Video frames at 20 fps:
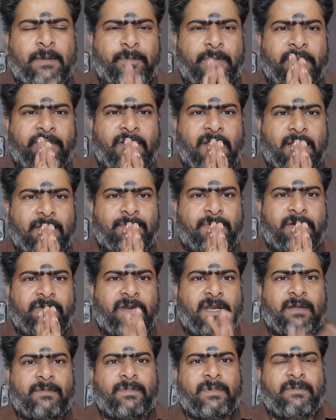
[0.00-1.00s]
நற்பவி
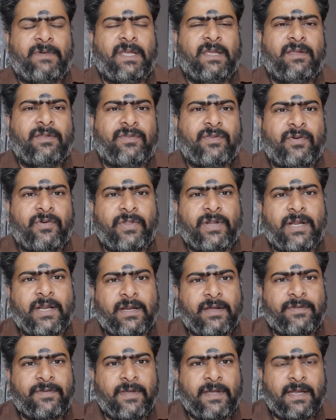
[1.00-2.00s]
நற்பவி நற்பவி ஜோதிட
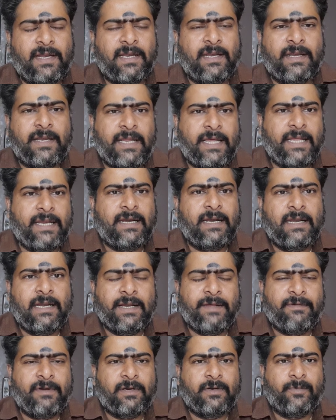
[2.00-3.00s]
ரகசியங்கள் நேர்கள்
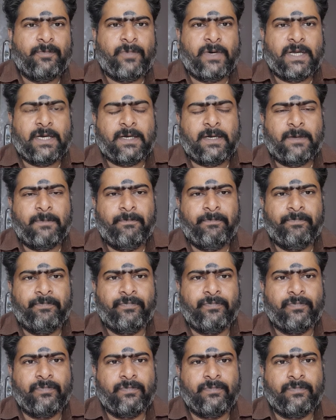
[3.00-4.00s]
அனைவருக்கும் வணக்கம்
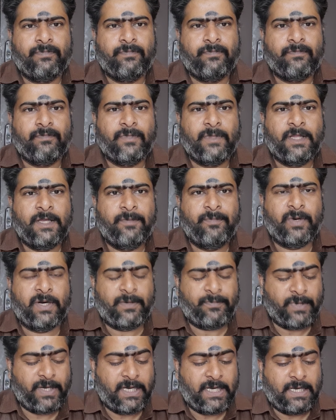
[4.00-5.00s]
இப்போ
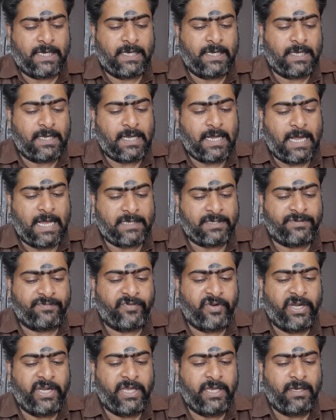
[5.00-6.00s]
நம்ம
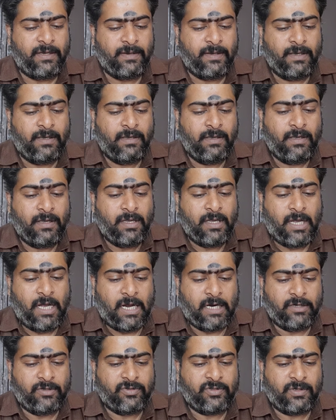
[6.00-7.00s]
அஸ்வினி
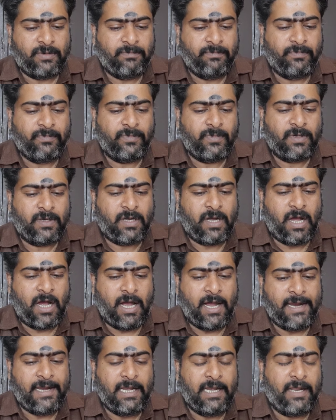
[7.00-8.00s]
அனுசம்
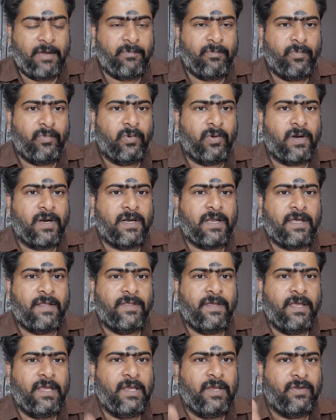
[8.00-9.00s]
ஆயில்யம்
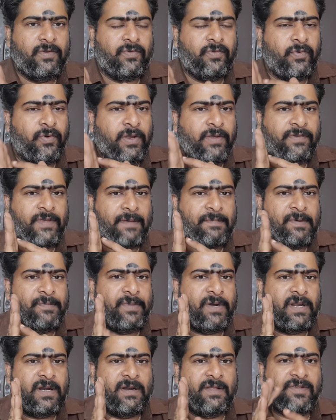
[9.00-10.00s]
பூரட்டாதி சூரிய சாபம்
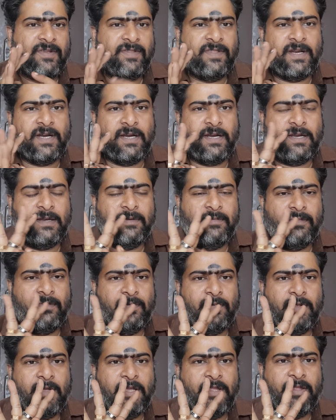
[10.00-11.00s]
பெற்ற நட்சத்திரங்கள்
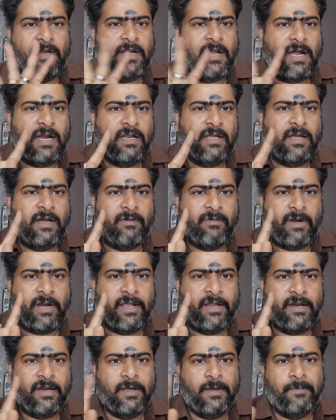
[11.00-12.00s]
இது நாலு கவர்
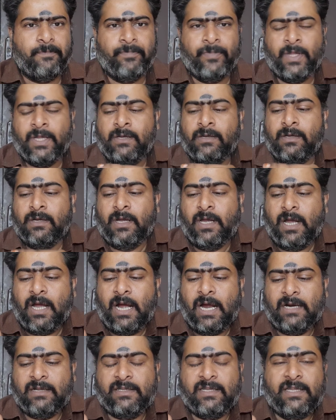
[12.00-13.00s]
ஆயிருக்கு
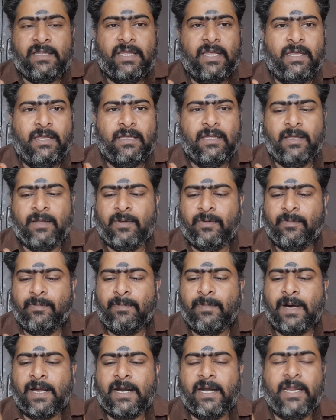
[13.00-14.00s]
அடுத்தது
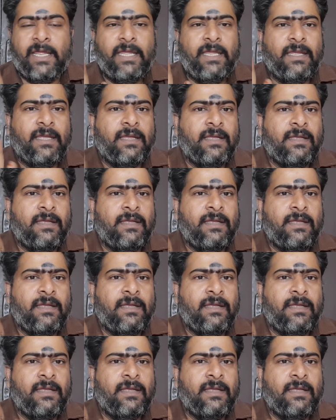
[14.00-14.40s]
பரணி